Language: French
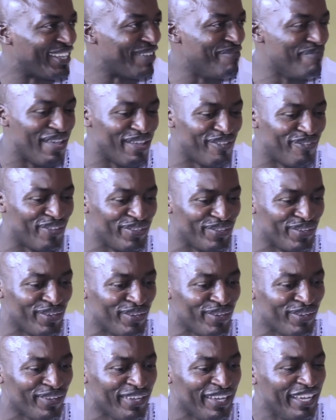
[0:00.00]
c'est
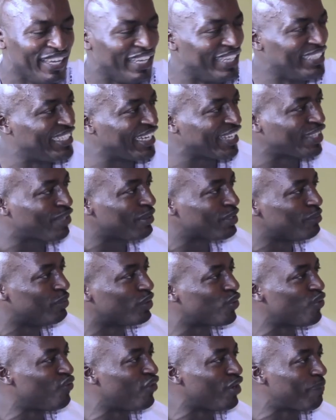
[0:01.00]
merveilleux. Et directement, il
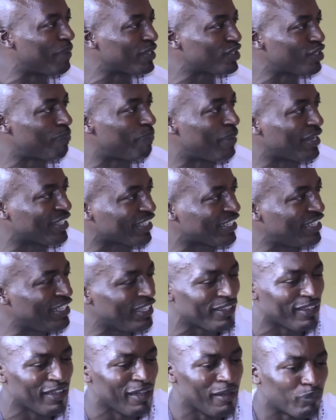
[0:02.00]
me tourne le pasteur
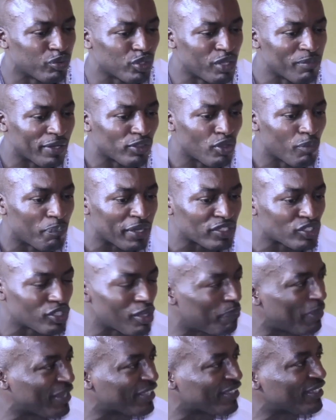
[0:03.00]
Patrick pour demander au
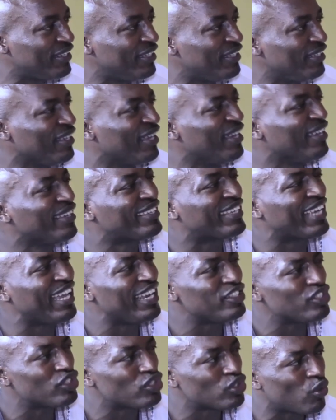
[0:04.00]
pasteur Patrick
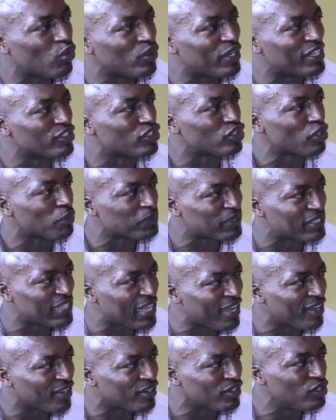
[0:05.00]
quels sont les
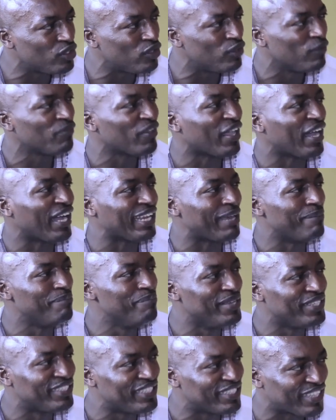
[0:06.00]
obstacles à la
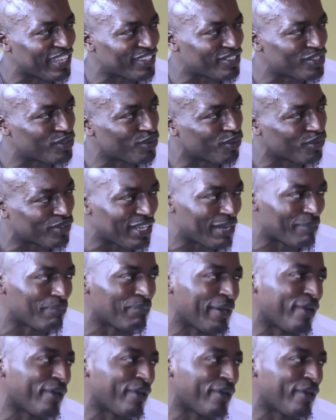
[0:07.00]
méditation de la